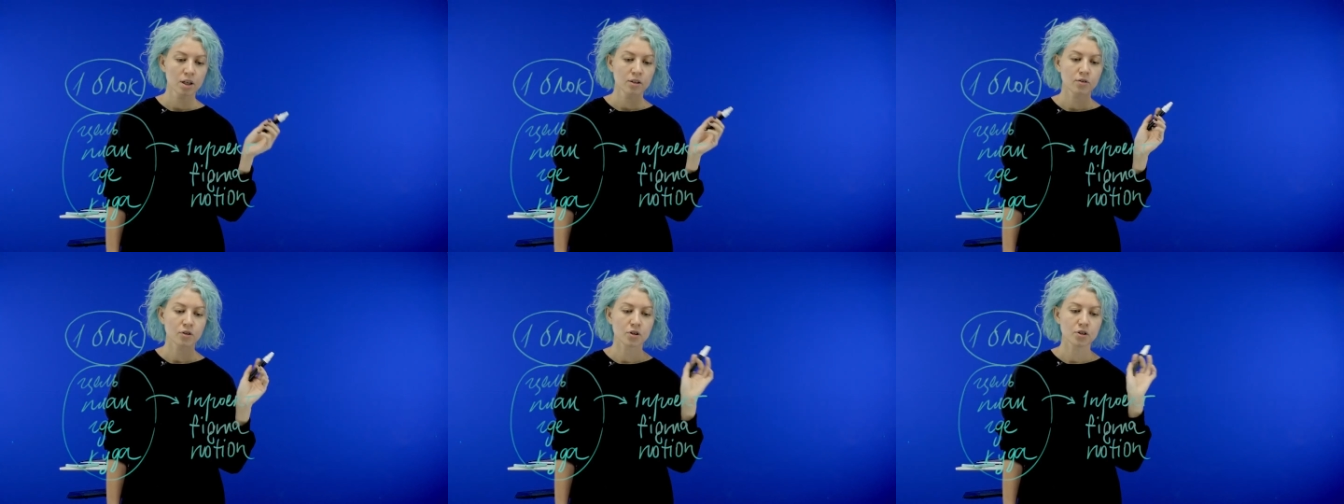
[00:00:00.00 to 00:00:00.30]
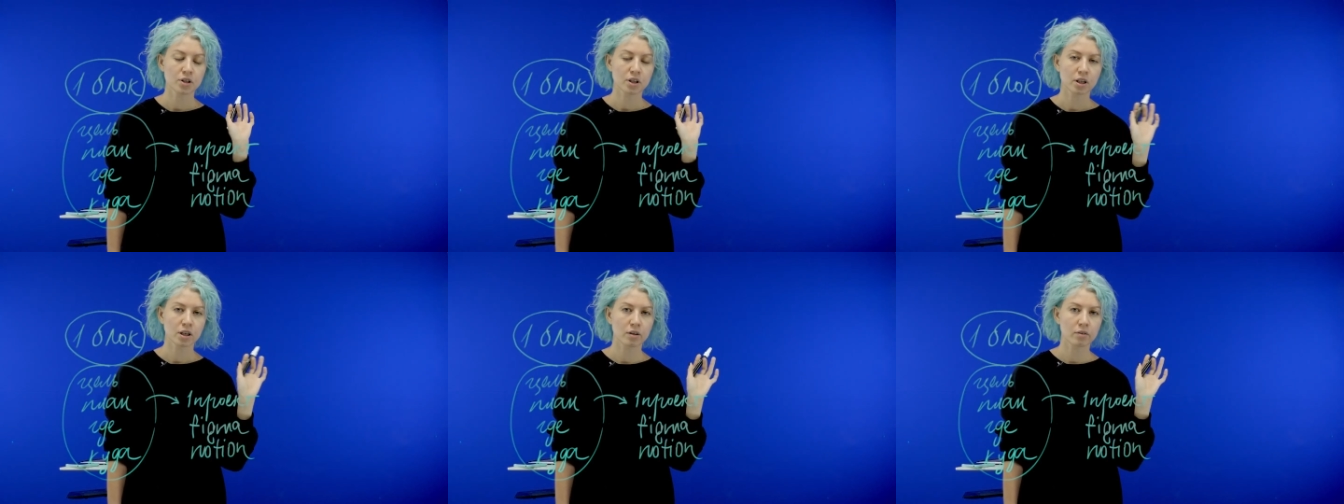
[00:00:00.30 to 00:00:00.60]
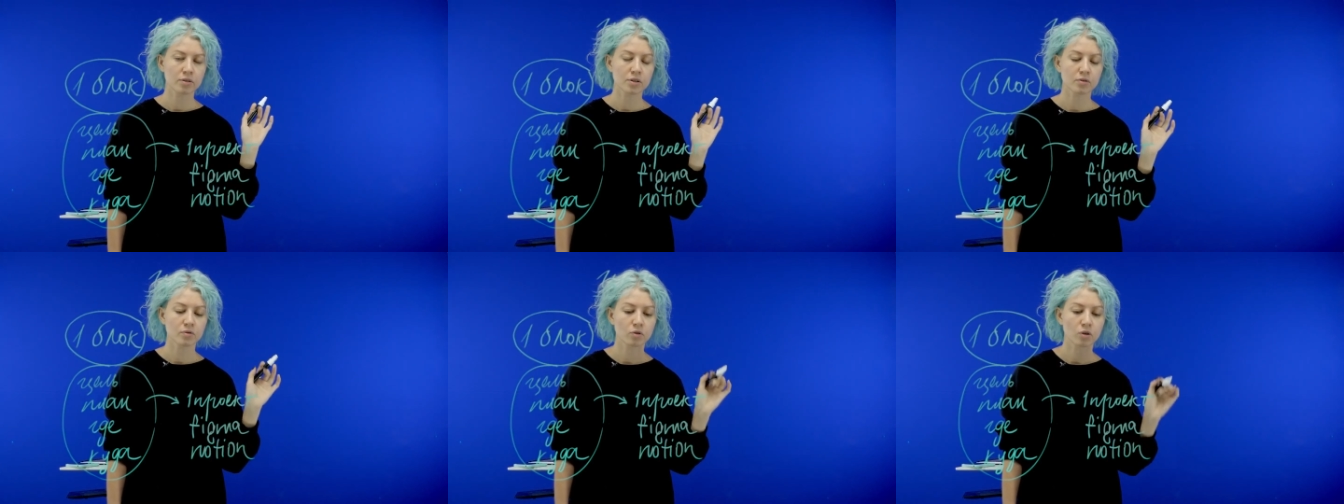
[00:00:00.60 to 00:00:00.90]
то есть, скорее
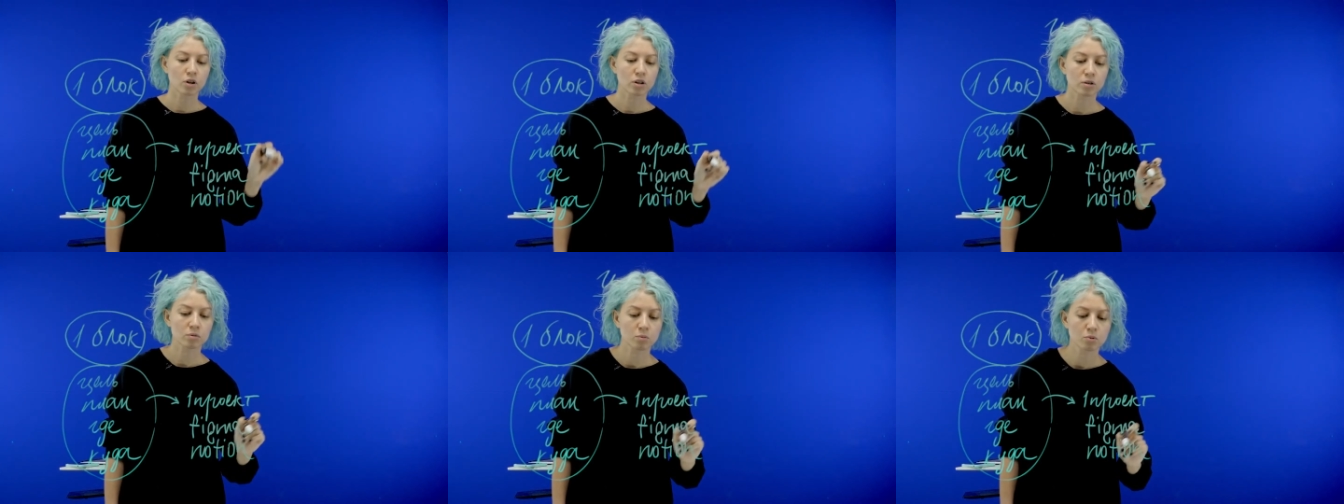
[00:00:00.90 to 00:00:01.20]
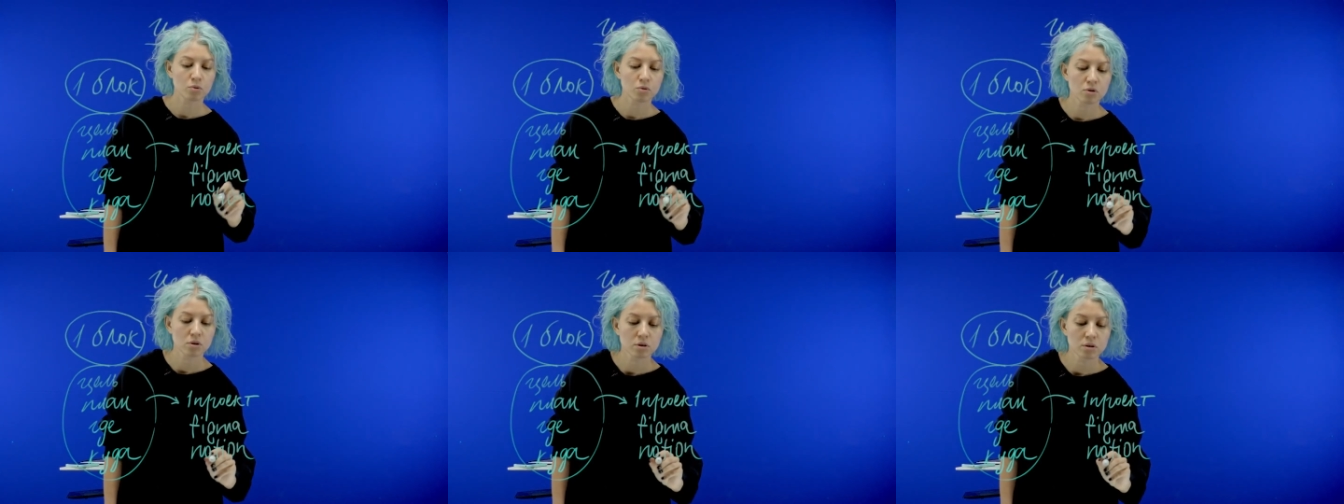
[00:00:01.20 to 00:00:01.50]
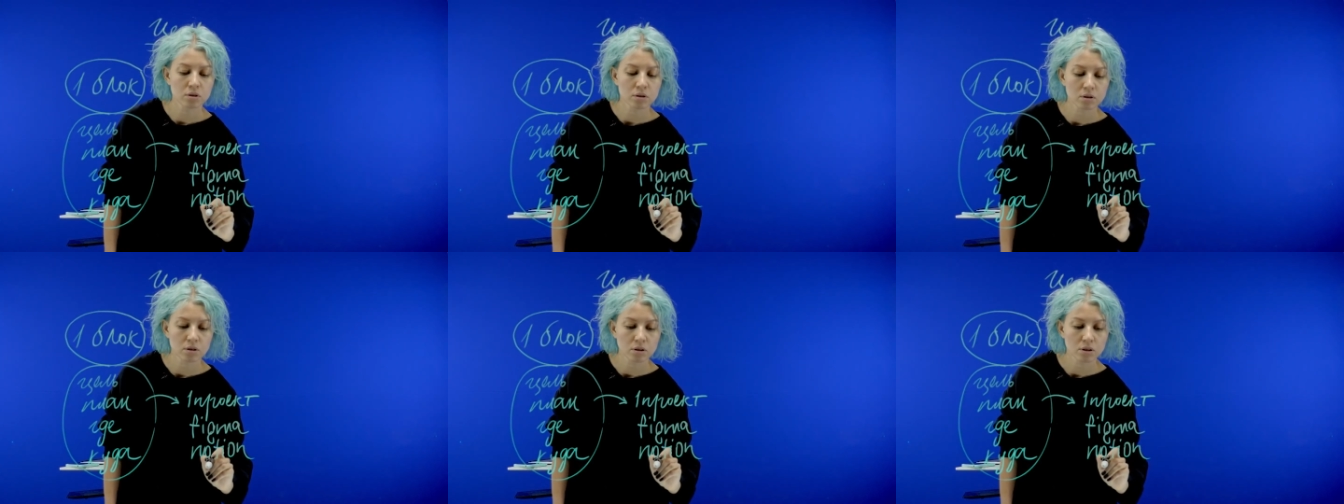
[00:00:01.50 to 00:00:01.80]
всего, это будет
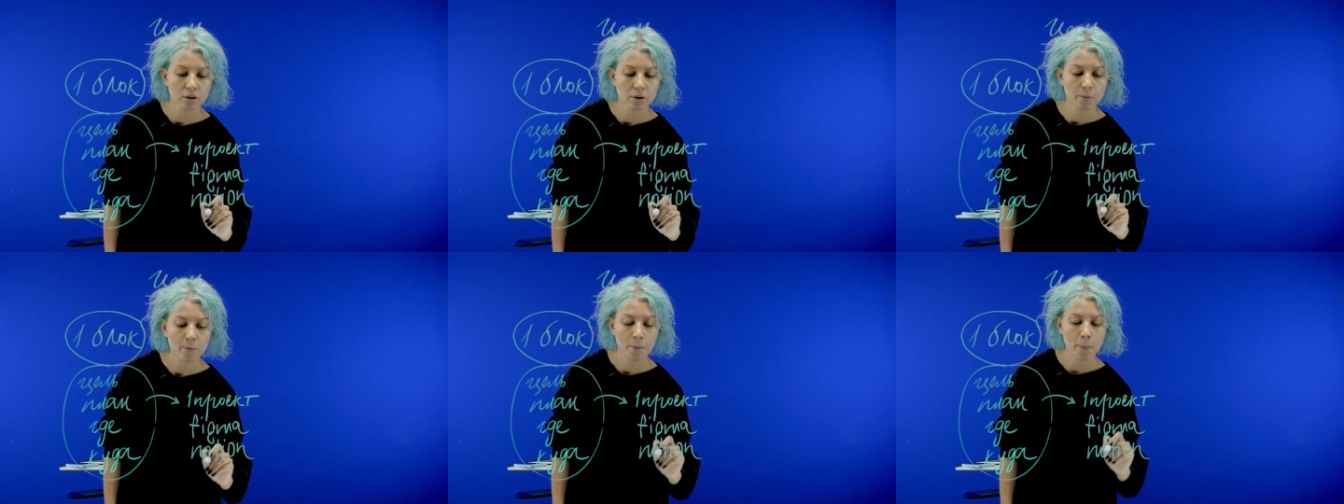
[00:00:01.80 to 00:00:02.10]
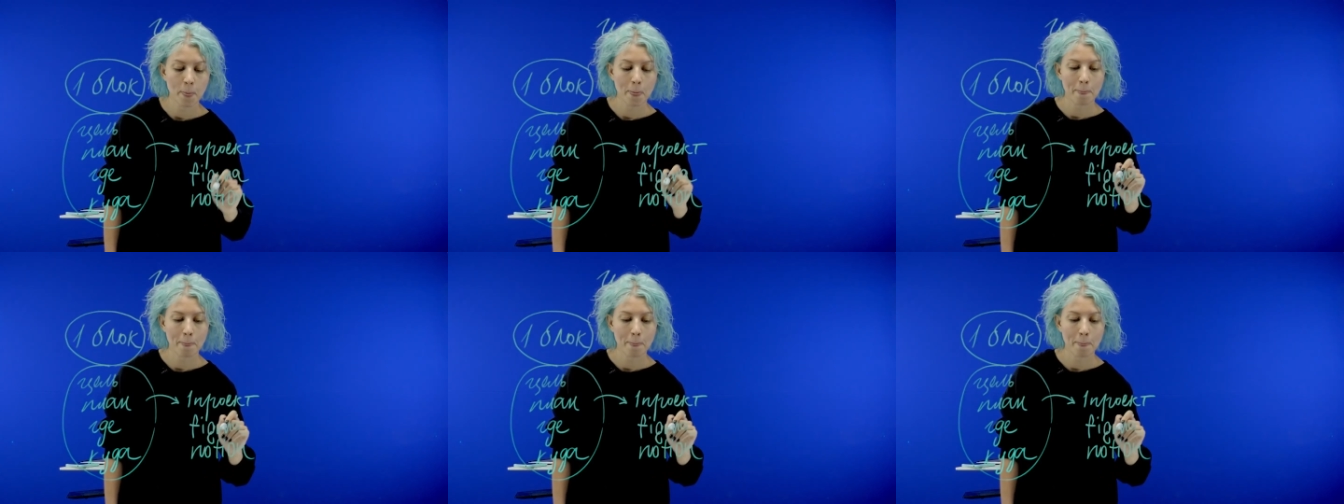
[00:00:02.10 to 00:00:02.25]
э,